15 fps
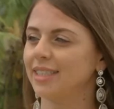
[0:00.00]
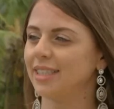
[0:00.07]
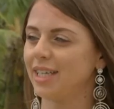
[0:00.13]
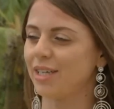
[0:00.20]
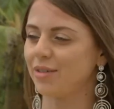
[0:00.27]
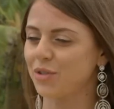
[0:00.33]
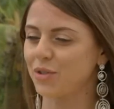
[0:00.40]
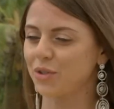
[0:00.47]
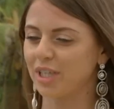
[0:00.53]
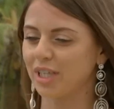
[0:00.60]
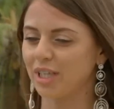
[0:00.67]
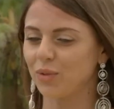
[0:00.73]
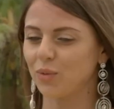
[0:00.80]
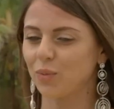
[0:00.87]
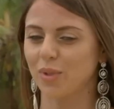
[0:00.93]
я
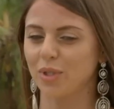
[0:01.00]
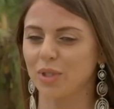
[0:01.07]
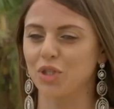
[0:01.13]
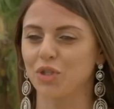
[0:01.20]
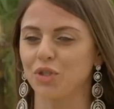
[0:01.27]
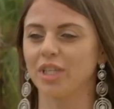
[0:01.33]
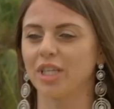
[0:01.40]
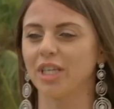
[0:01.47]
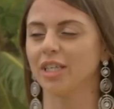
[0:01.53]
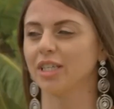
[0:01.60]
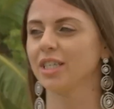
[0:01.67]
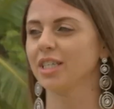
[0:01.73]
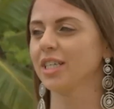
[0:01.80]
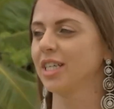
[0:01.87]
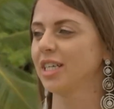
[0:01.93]
все-таки думала, что ты
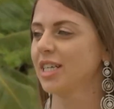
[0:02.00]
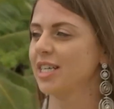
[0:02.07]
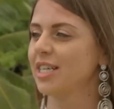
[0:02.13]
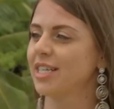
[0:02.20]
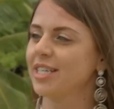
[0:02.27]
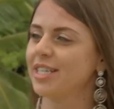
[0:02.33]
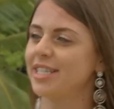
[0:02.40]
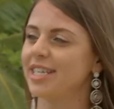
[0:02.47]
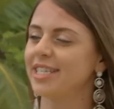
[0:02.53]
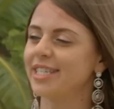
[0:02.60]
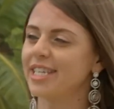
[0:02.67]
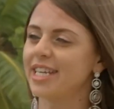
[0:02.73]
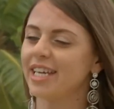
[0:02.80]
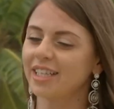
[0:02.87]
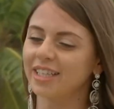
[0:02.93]

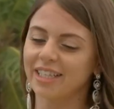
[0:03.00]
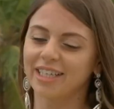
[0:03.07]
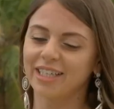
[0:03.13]
созрел и